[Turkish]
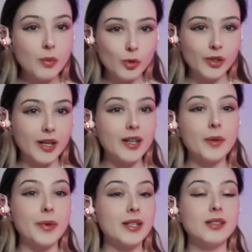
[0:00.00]
tam
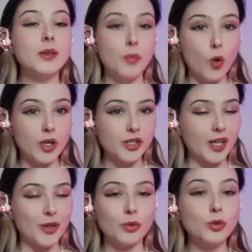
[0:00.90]
olarak kamerası da
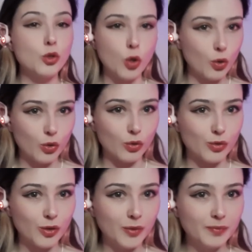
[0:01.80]
böyle çekiyordu.
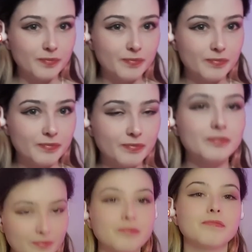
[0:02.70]
Çok kötü.
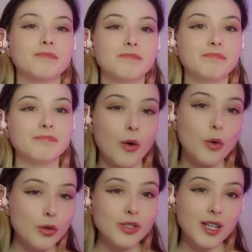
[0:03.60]

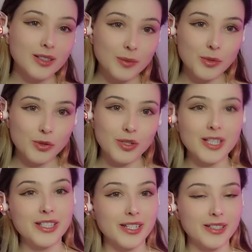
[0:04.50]
O yüzden de bir
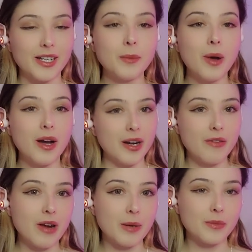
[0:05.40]
süre içeriklerime
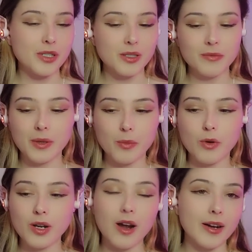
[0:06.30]
ara vermiştim
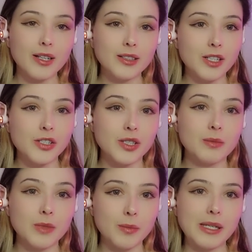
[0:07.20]
ve böyle
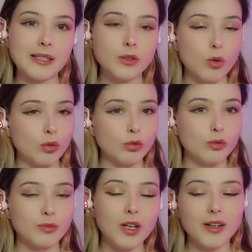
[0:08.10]
arkadaşlarımla birlikte
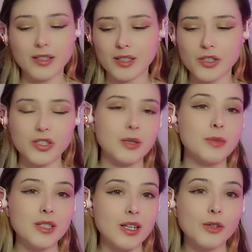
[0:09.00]
olduğumda
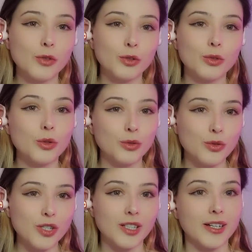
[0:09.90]
arkadaşlarımın telefonunu
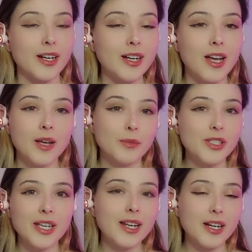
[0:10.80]
ödünç alarak
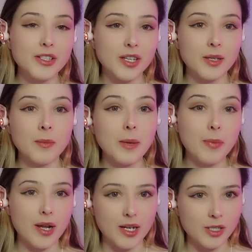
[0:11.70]
bir şeyler
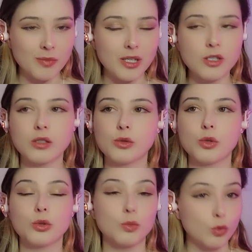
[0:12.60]
çekmeye paylaşmaya
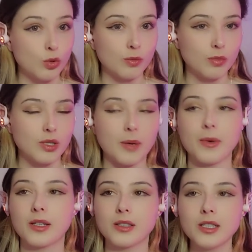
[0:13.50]
çalışıyordum uzun bir
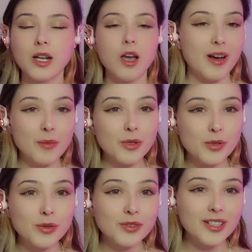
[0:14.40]
zamandır.
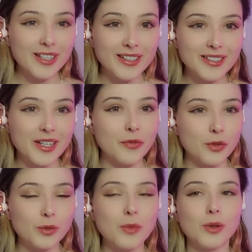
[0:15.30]
Ama sonunda yeni
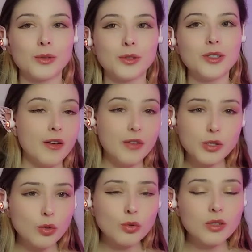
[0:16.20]
telefonum oldu
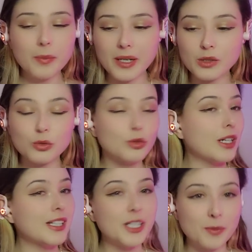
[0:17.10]
ve sonunda
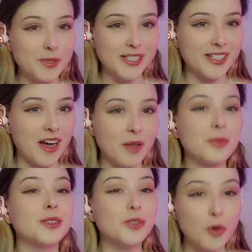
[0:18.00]
beni durduran hiçbir şey
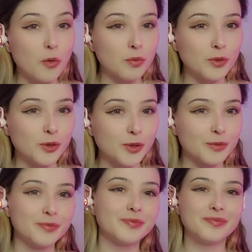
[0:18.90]
kalmadı. Çok
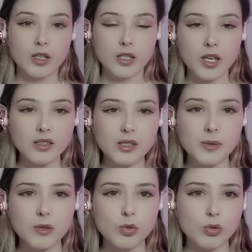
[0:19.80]
mutluyum.
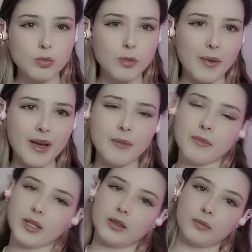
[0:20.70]
Yalnız ben üstümü
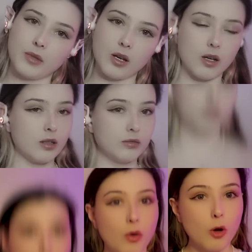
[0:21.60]
beğenmedim ya.
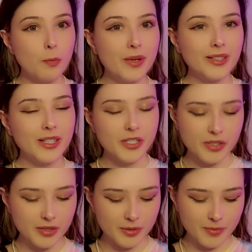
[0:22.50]
Oh be
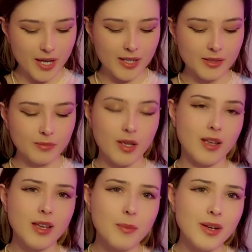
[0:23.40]
değiştirdim geldim
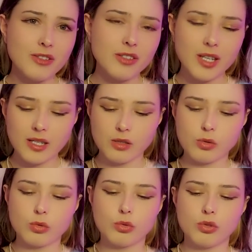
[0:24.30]
ya. Yabancı
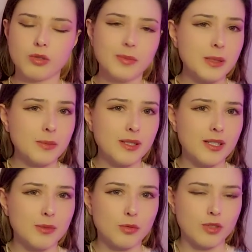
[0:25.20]
değiliz sonuçta. Biz
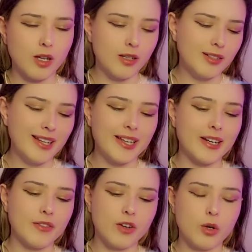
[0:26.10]
bizeyiz burada. Ne
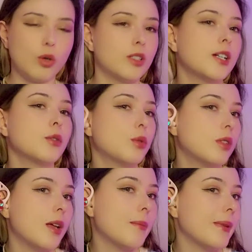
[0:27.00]
gerek var o kadar
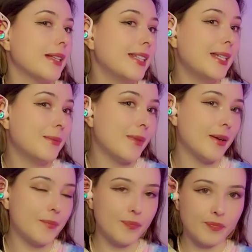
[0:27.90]
süslenmeye değil
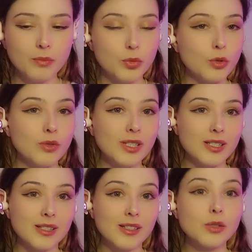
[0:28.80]
mi? Bugün
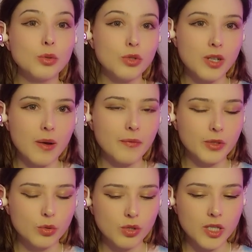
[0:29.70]
sizinle soru cevap
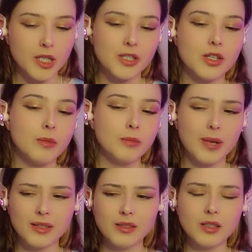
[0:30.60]
videosu
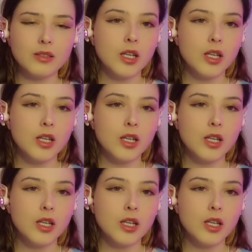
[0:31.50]
çekeceğim. Benden